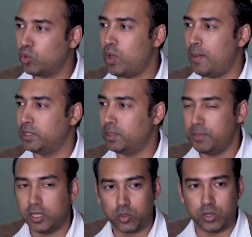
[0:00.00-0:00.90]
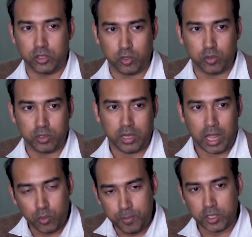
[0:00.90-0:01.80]
হলো আমাদের বৃহত্তর আন্দোলন
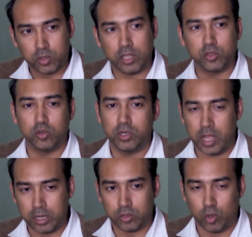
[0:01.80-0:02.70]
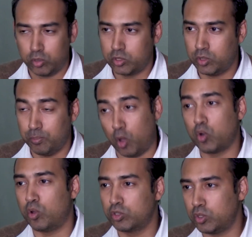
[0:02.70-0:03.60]
আর ওই বৃহত্তর আন্দোলনের একটা অংশ
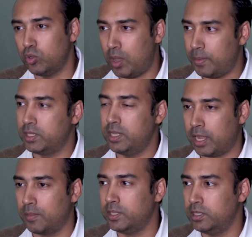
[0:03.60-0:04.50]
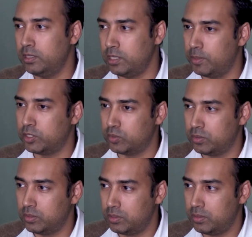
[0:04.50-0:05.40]
বড় অংশ হলো আমাদের আগামী দিনের নির্বাচন
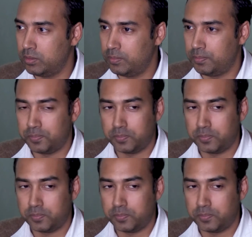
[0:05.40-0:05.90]
মানে ভোটাররা কেন